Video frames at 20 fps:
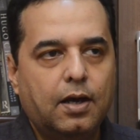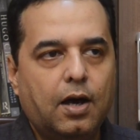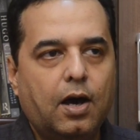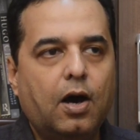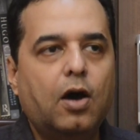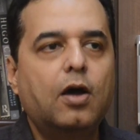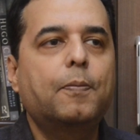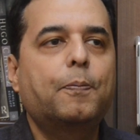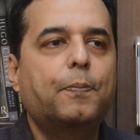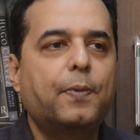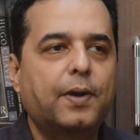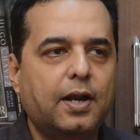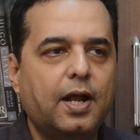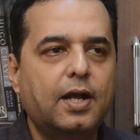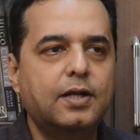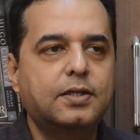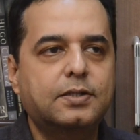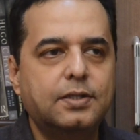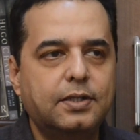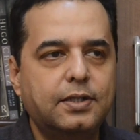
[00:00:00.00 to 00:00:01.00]
और
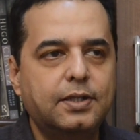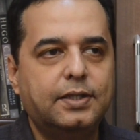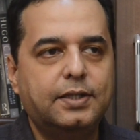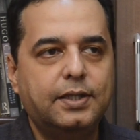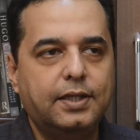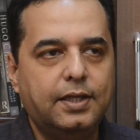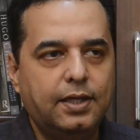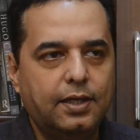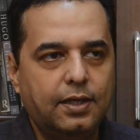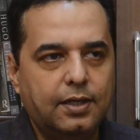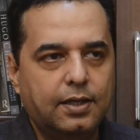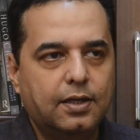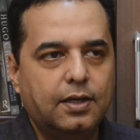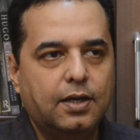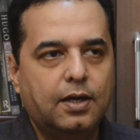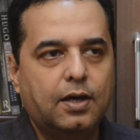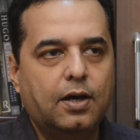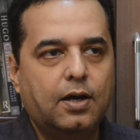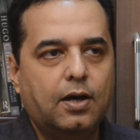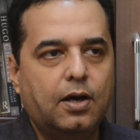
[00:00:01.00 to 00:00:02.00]
परराष्ट्र नीति
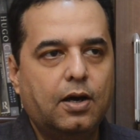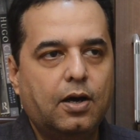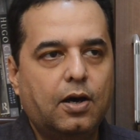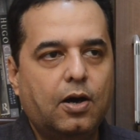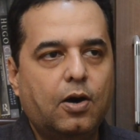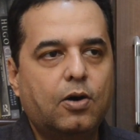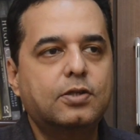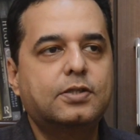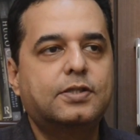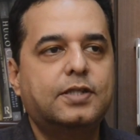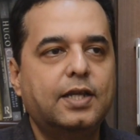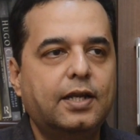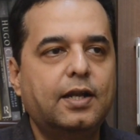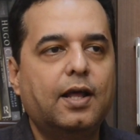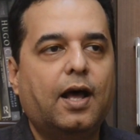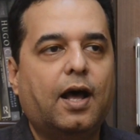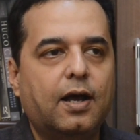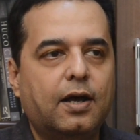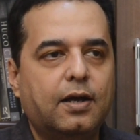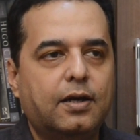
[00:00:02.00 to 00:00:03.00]
और
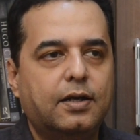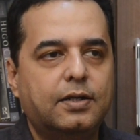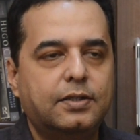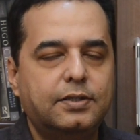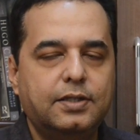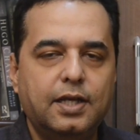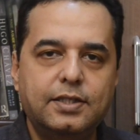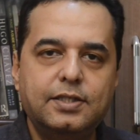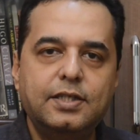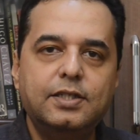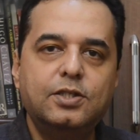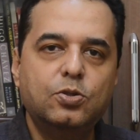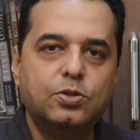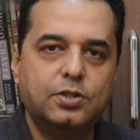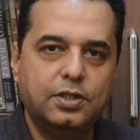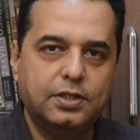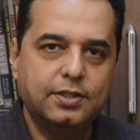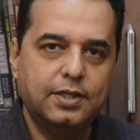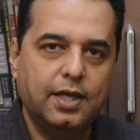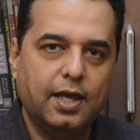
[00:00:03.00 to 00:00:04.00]
सेना जैसी जो
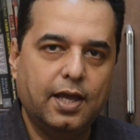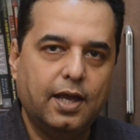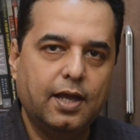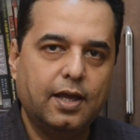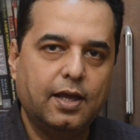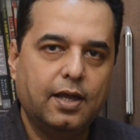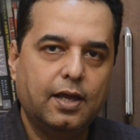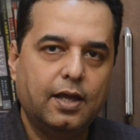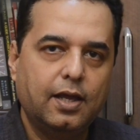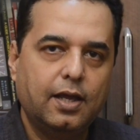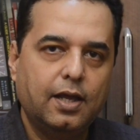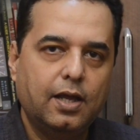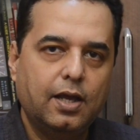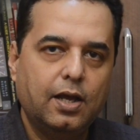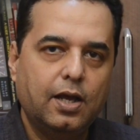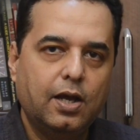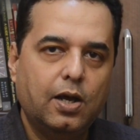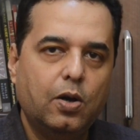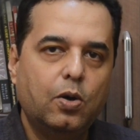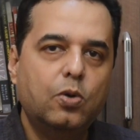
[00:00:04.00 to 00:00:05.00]
चीजें हैं
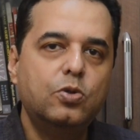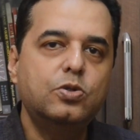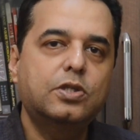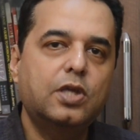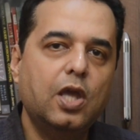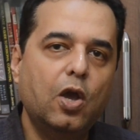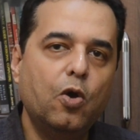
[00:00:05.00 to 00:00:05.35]
उसके